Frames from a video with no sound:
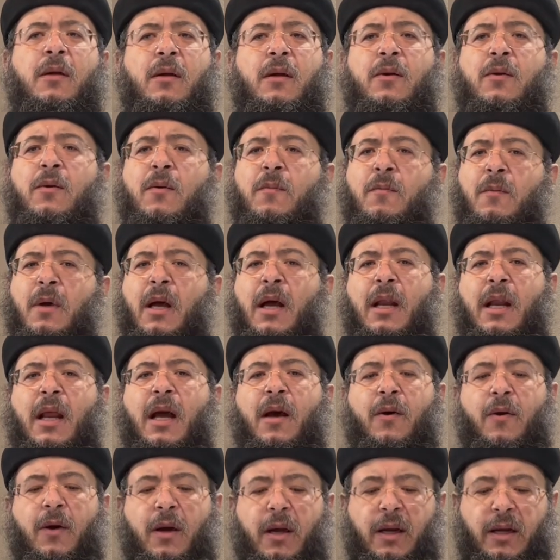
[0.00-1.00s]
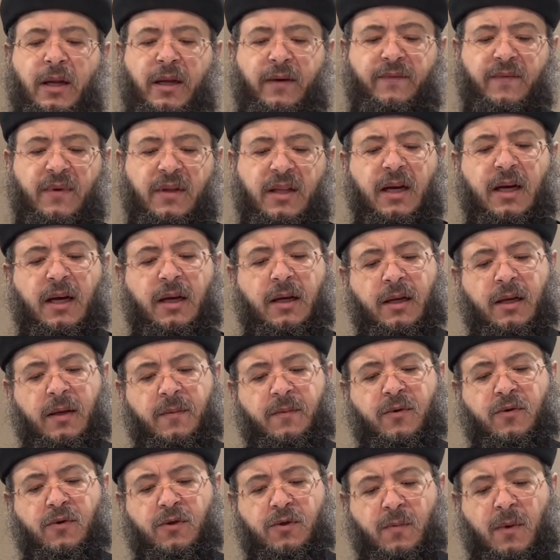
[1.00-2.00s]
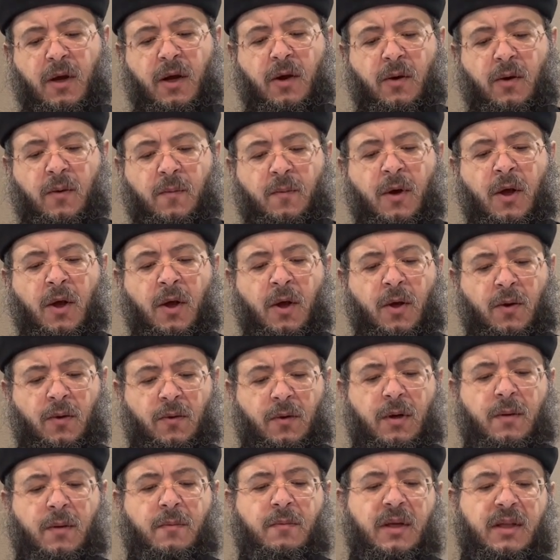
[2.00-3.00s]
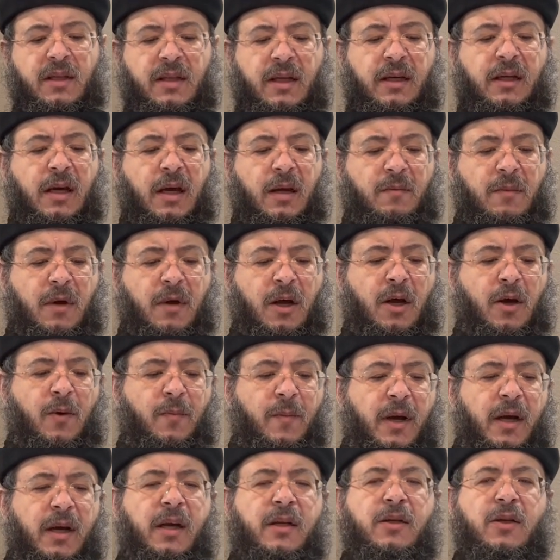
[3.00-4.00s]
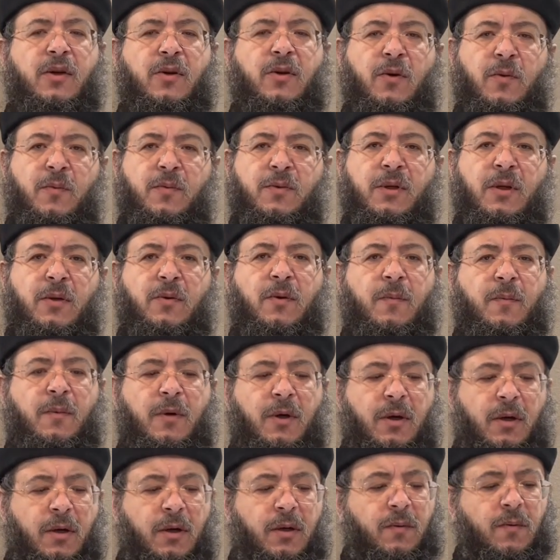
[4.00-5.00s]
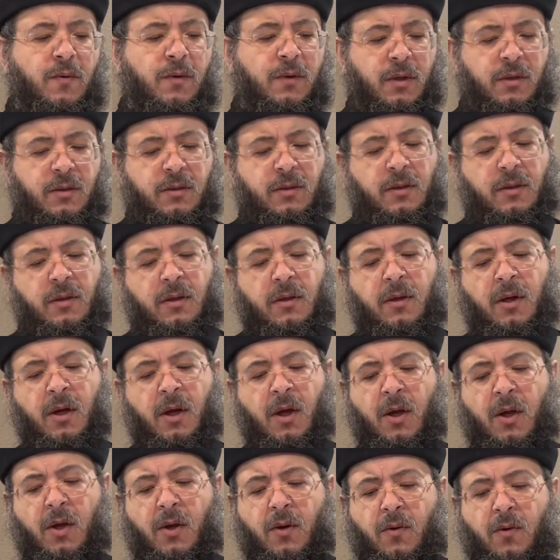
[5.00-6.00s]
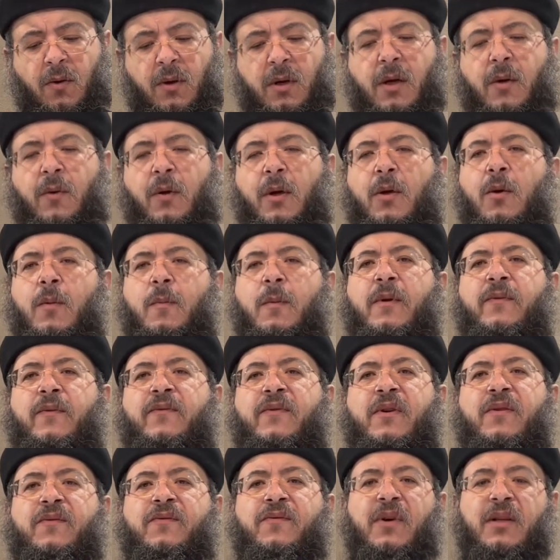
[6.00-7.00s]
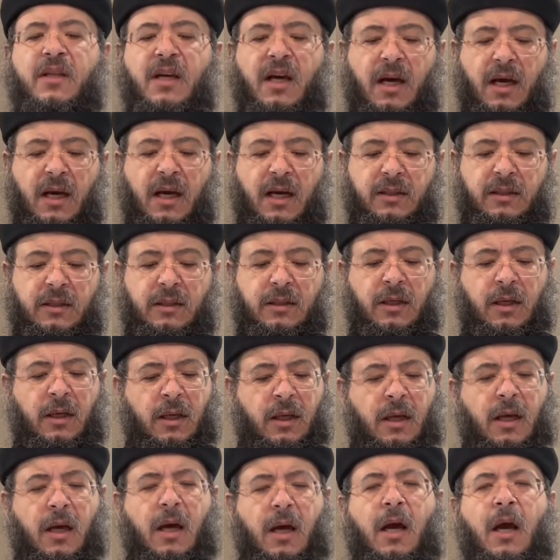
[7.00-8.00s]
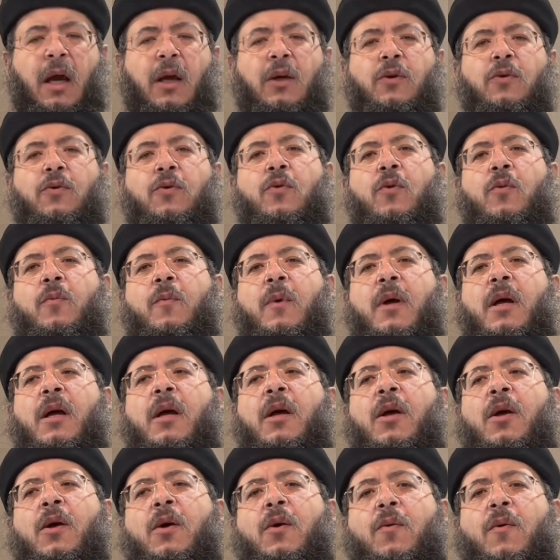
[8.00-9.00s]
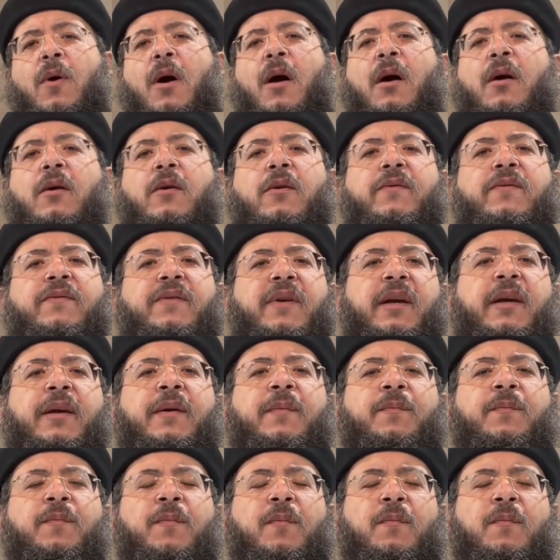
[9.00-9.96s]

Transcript: لأن هم ألحوا عليه فدخل يمكث معهم ولما اتكأ معهم أخذ خبزا وبارك وكسر وناولهما فانفتحت أعينهما وعرفاه